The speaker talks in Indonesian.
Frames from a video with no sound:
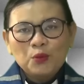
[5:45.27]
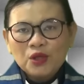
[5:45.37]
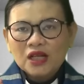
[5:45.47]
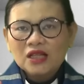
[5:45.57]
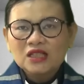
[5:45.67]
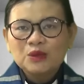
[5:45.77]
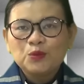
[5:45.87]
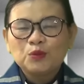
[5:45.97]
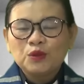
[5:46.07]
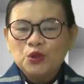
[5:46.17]
Perwira
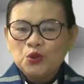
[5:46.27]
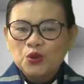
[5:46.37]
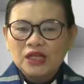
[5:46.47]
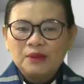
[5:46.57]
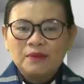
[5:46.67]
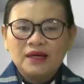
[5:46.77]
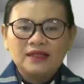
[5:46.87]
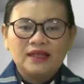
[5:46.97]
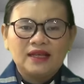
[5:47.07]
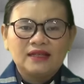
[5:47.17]
tersebut menunjukkan
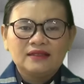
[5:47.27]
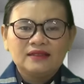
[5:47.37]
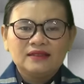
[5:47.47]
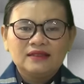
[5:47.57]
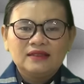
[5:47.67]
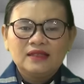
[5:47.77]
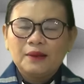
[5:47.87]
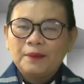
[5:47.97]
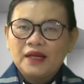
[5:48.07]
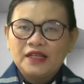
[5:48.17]
imannya
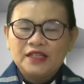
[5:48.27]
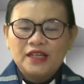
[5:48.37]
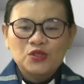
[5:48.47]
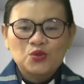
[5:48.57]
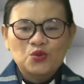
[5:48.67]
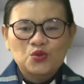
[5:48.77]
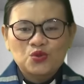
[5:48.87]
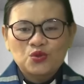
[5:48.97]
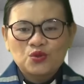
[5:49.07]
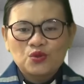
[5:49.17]
kepada
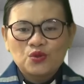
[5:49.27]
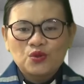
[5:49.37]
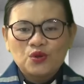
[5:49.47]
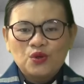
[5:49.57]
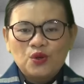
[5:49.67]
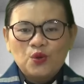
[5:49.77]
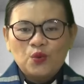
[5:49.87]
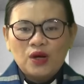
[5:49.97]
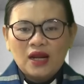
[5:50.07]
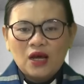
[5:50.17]
Yesus,
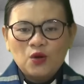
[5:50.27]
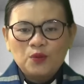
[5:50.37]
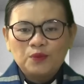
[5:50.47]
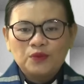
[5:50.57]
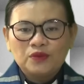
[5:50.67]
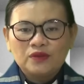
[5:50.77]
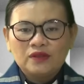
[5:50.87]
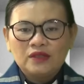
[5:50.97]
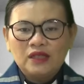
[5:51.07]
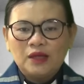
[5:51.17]
walaupun
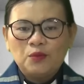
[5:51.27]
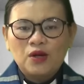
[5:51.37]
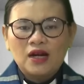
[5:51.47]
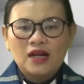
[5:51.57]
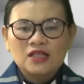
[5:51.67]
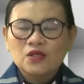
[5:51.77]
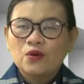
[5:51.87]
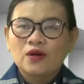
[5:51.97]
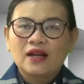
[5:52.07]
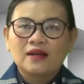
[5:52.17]
dia bukanlah
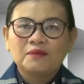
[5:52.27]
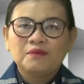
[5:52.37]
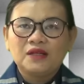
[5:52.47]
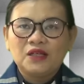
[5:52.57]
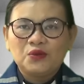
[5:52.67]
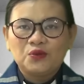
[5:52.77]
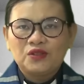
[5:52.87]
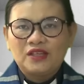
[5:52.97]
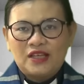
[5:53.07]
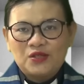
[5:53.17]
seorang
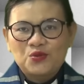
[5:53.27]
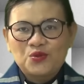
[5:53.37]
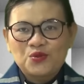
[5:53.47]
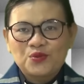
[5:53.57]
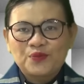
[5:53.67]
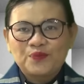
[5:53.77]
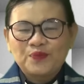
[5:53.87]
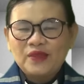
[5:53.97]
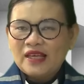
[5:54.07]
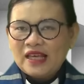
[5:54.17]
pengikut Yesus.
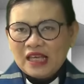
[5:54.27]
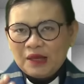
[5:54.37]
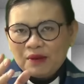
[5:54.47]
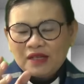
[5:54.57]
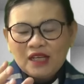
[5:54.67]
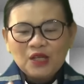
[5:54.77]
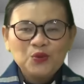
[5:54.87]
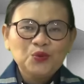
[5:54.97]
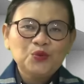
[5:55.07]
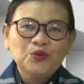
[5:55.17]
Imannya
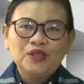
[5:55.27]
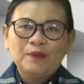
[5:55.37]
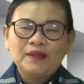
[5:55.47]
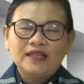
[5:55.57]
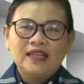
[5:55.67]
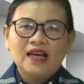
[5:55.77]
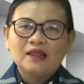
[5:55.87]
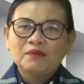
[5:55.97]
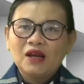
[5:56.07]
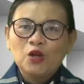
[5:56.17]
itu dapat
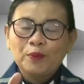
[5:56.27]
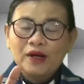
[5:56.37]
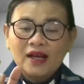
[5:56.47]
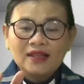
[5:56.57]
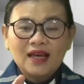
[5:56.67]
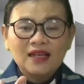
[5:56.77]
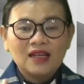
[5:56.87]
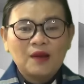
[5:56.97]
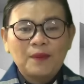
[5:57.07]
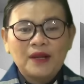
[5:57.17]
dilihat melalui
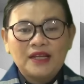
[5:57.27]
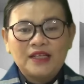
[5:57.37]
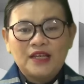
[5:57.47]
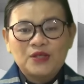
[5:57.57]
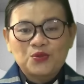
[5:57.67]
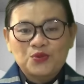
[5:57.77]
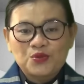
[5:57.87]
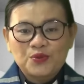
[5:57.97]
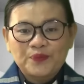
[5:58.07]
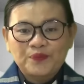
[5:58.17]
perkataannya kepada
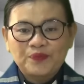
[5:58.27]
Yesus.